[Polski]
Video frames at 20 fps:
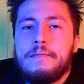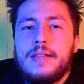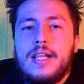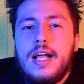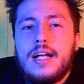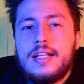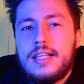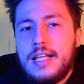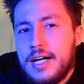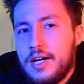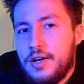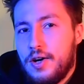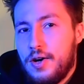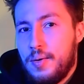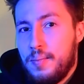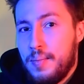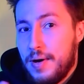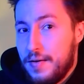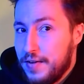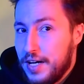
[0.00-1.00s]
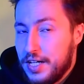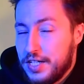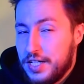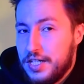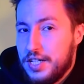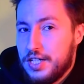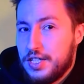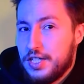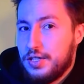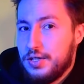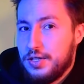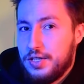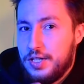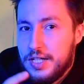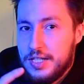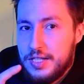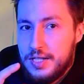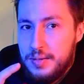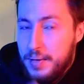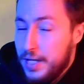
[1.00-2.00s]
dlatego mam wrażenie, że to się
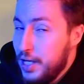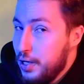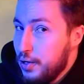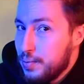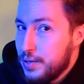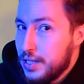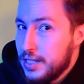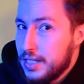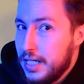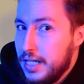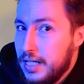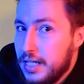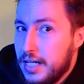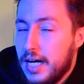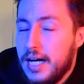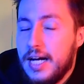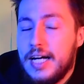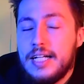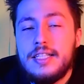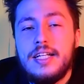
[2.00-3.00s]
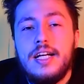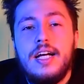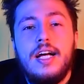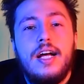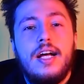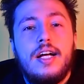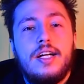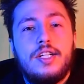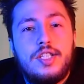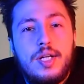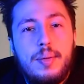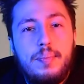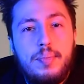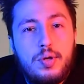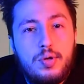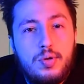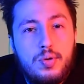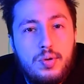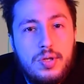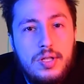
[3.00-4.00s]
zmieniło przez kilka lat, że
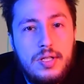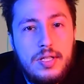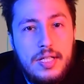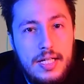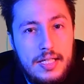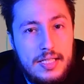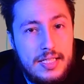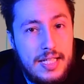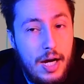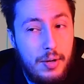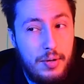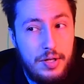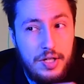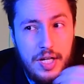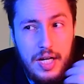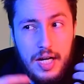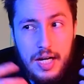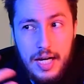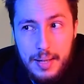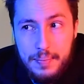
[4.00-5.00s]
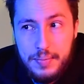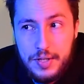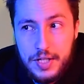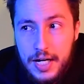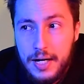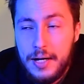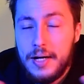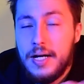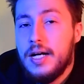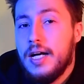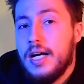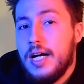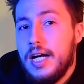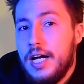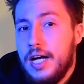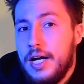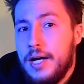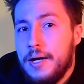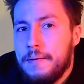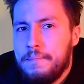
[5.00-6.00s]
produkty te stały się lepsze
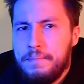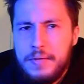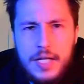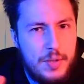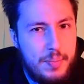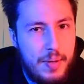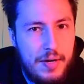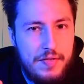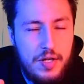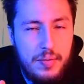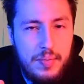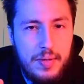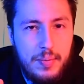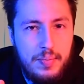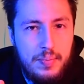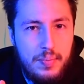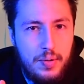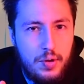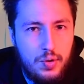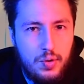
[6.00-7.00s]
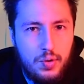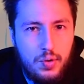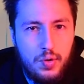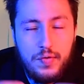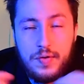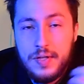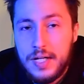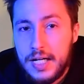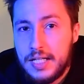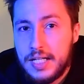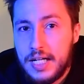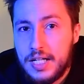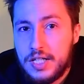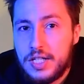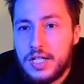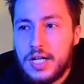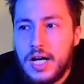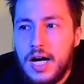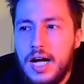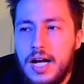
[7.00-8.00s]
i nie sprawdzimy produktów
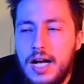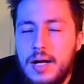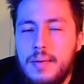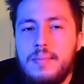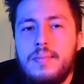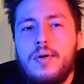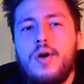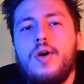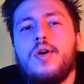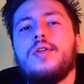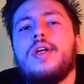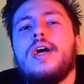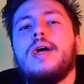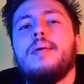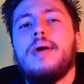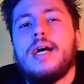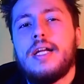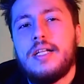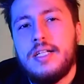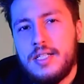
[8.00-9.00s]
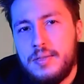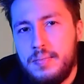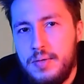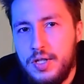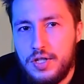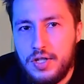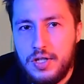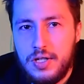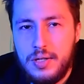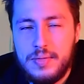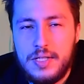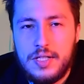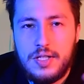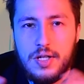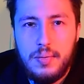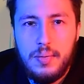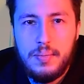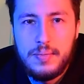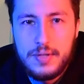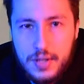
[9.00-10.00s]
najtańszych, ale o najbardziej zbliżonym ze
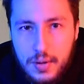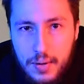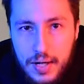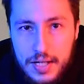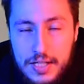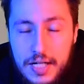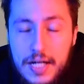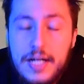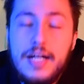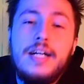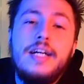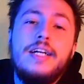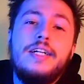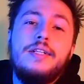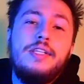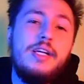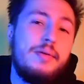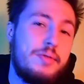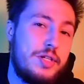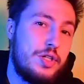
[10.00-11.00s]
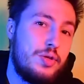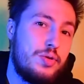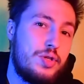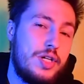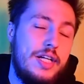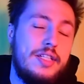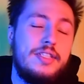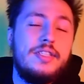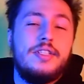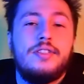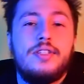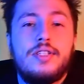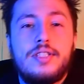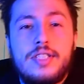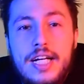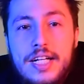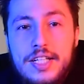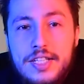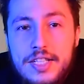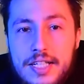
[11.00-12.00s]
sobą składzie. Nie przedłużając,
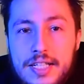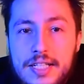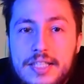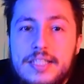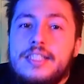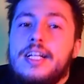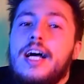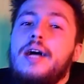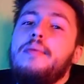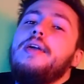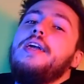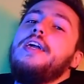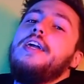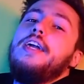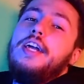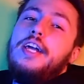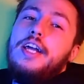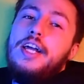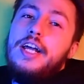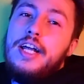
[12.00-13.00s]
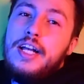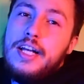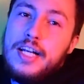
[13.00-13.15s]
zostańcie z nami i